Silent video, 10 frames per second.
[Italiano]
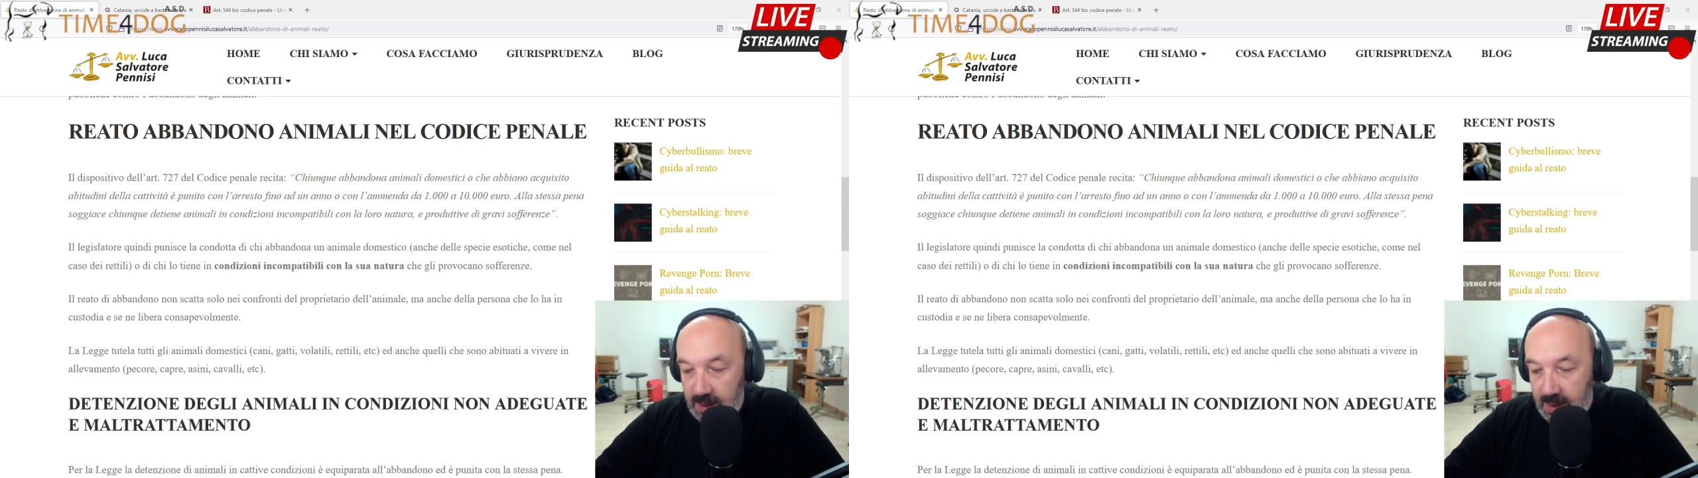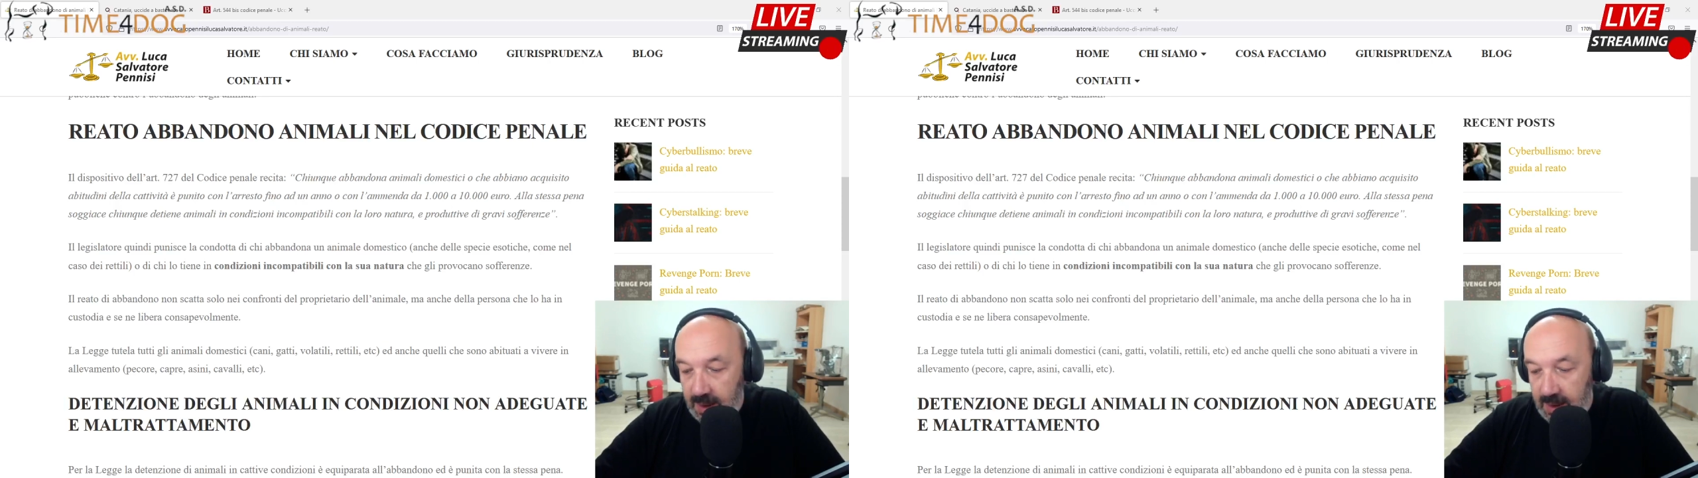
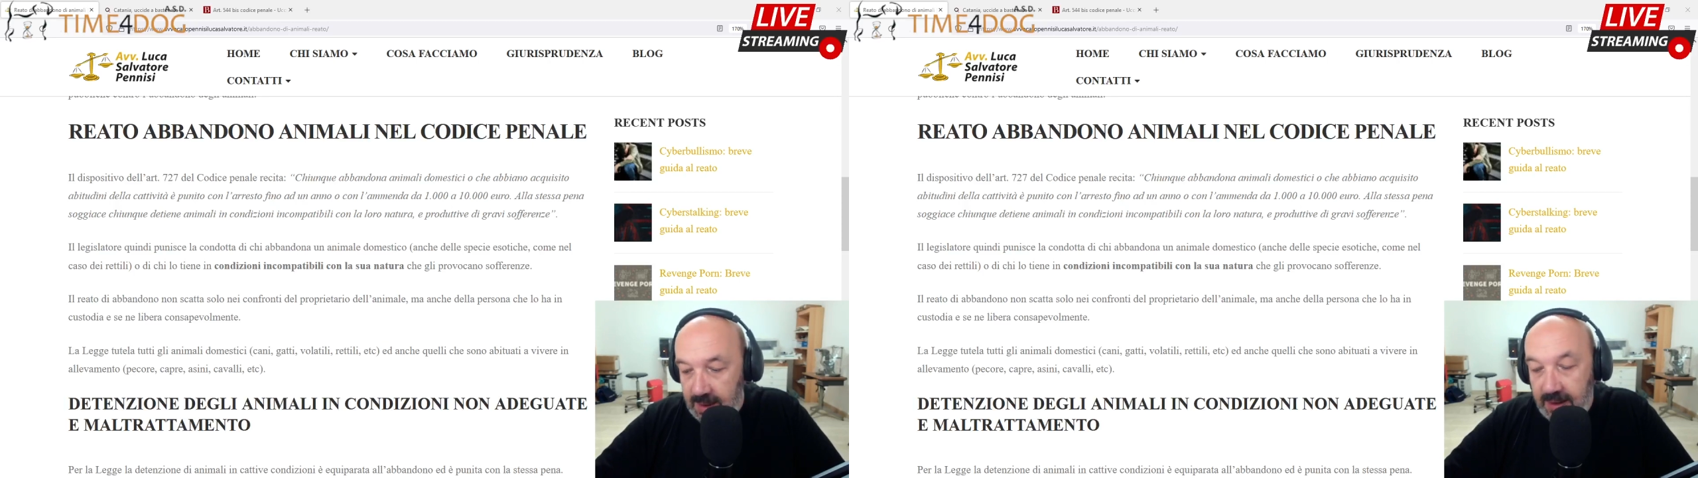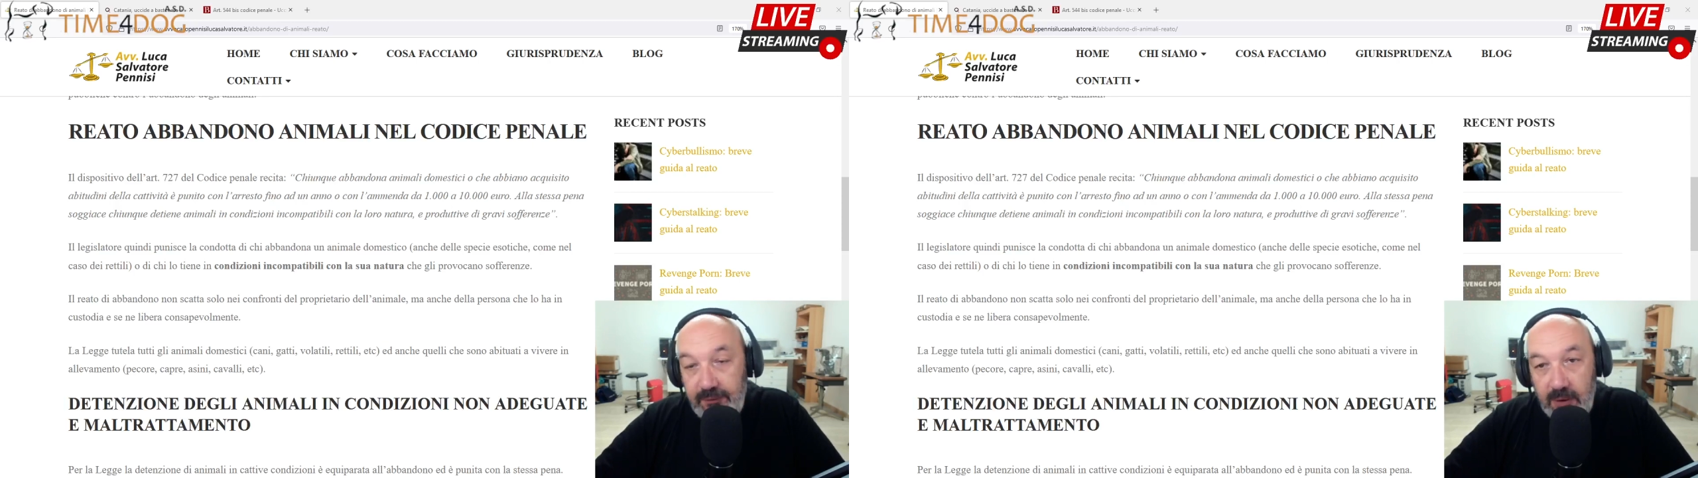e, e
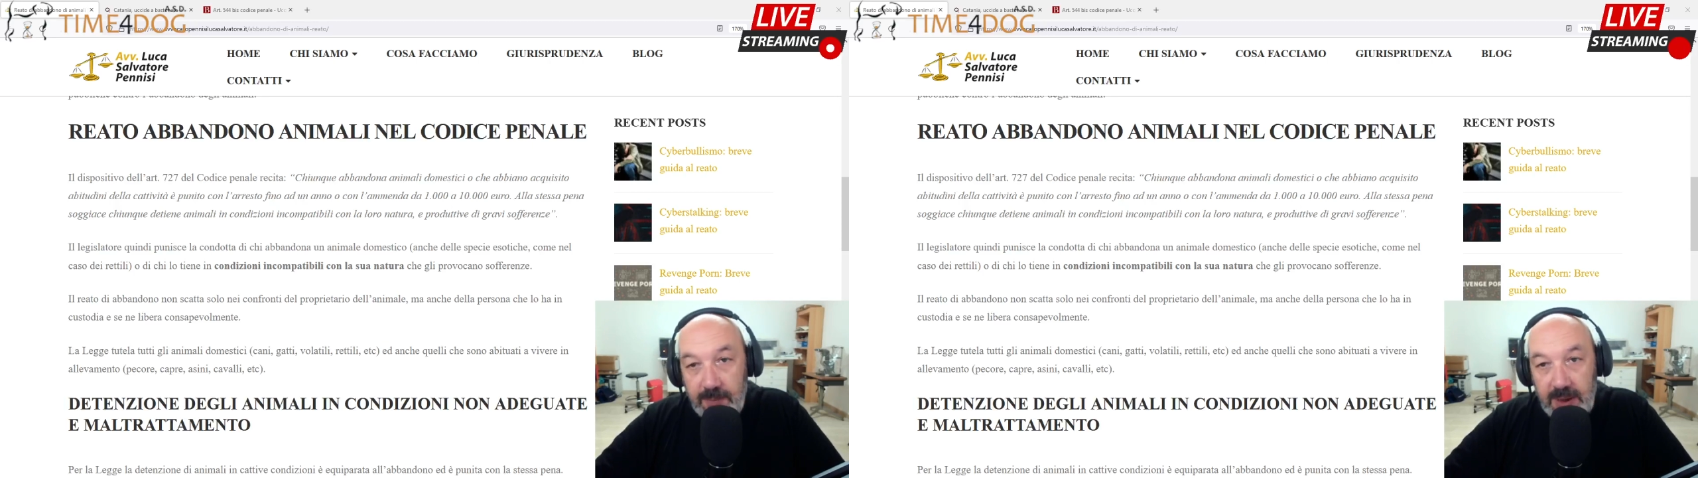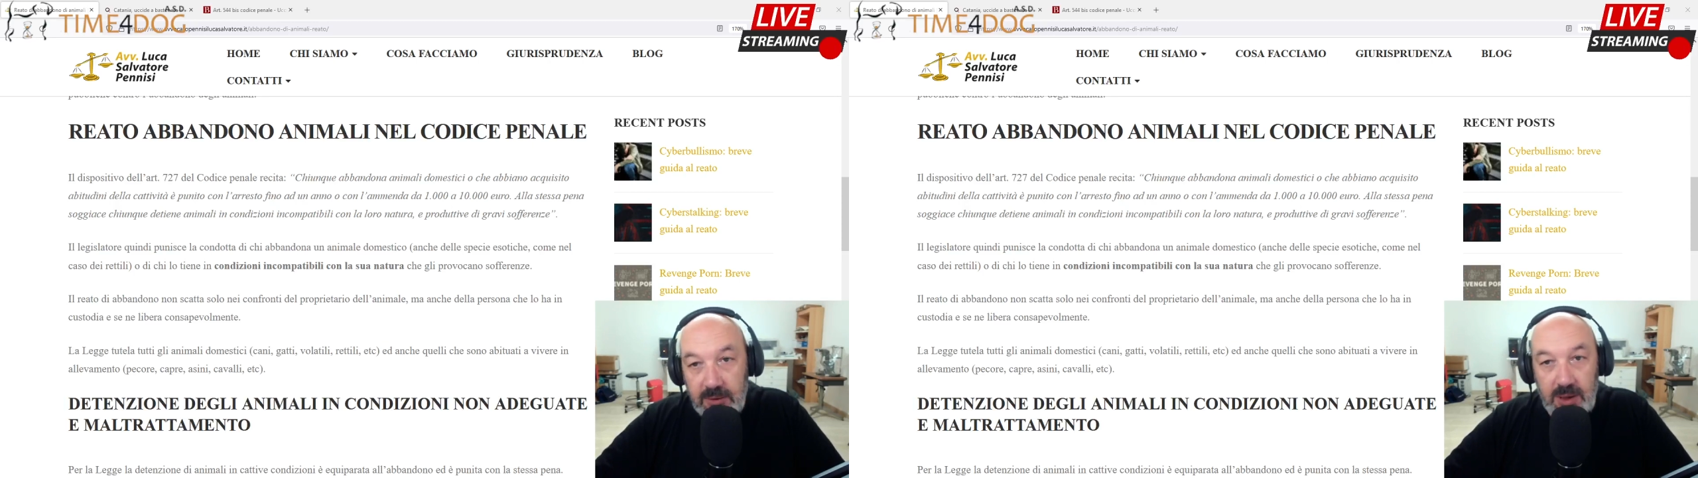davvero
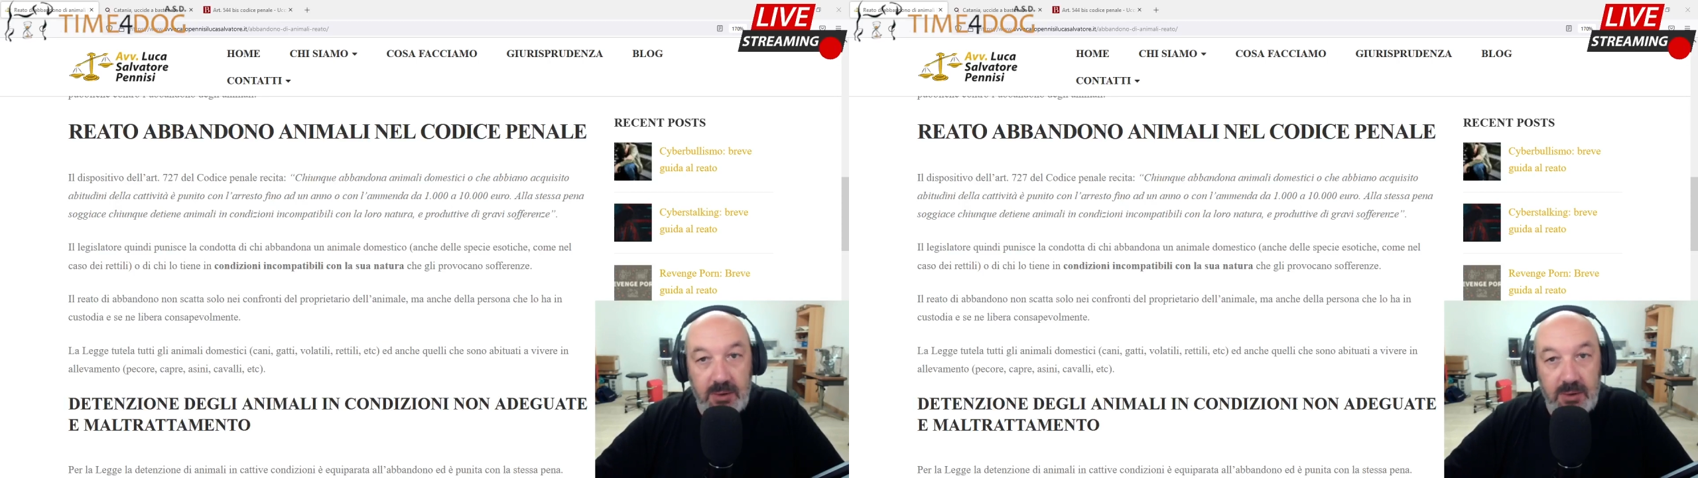prendono a